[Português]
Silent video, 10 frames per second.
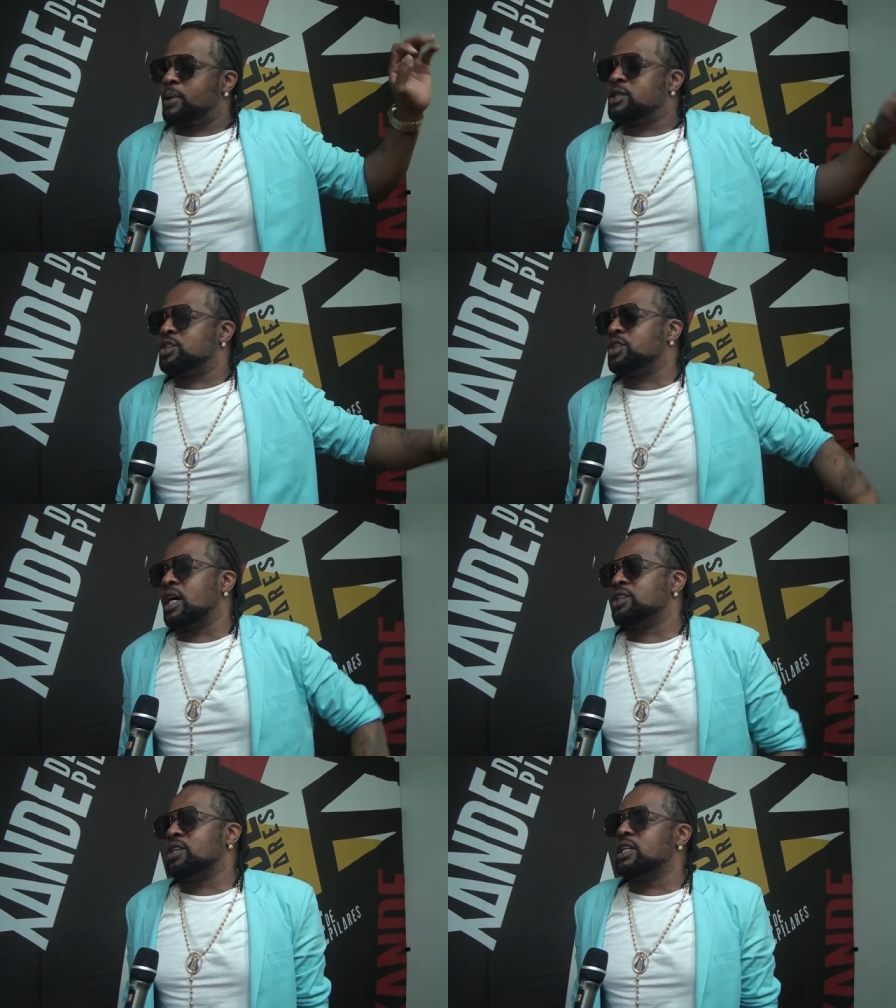
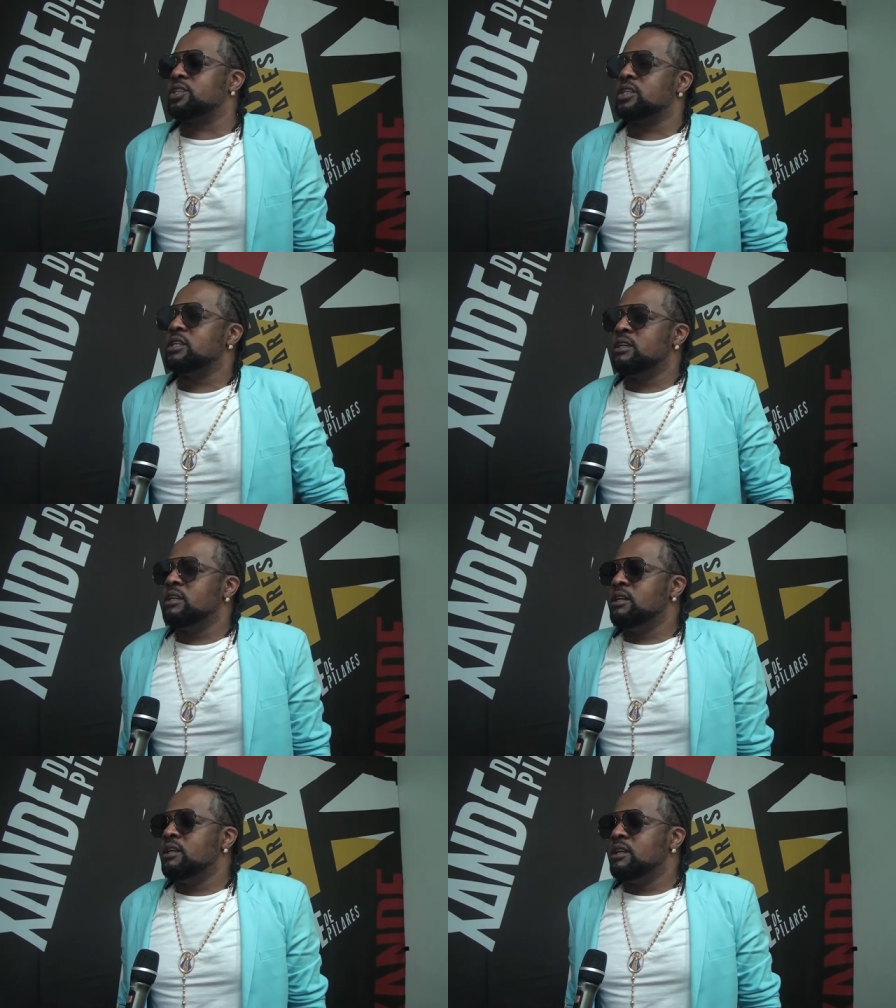prestigiar a gente.
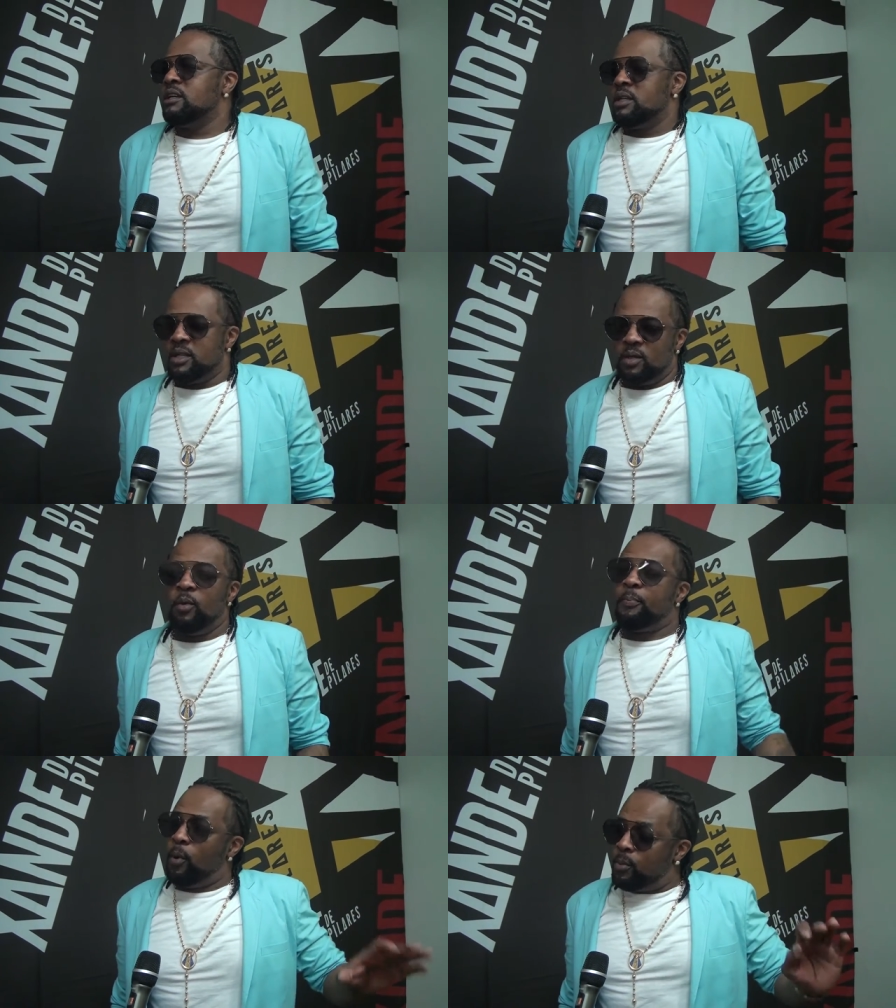
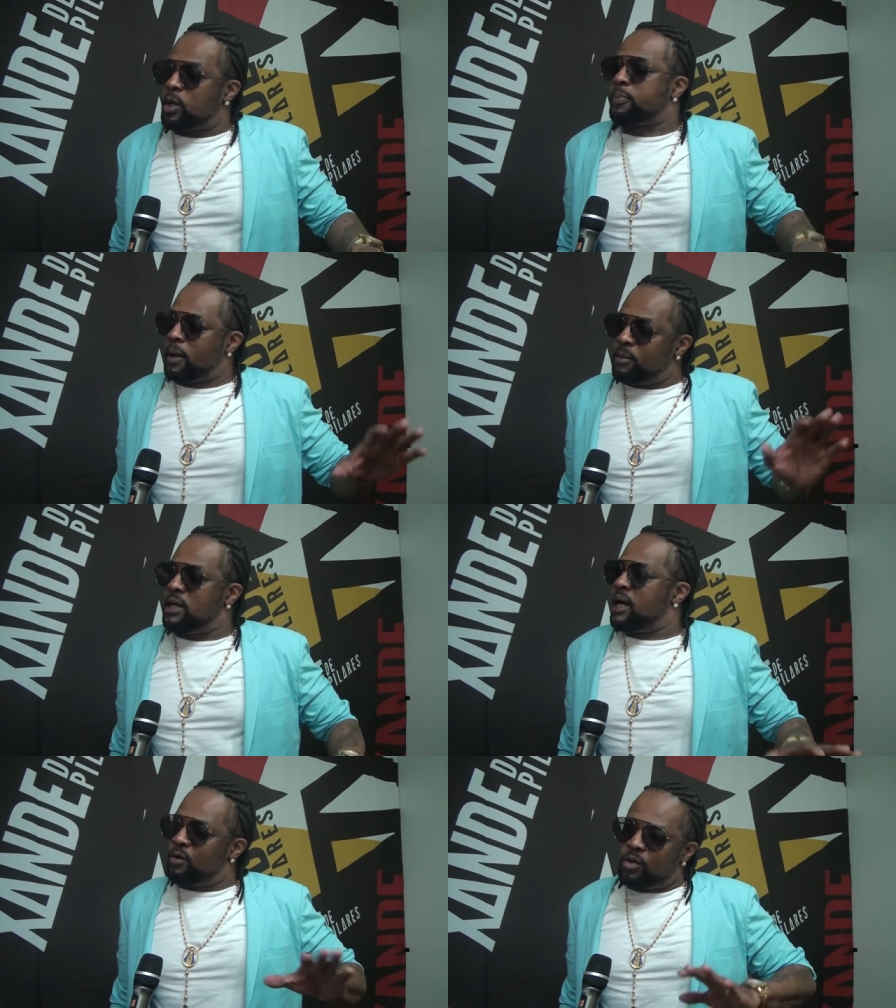O público, para mim, é o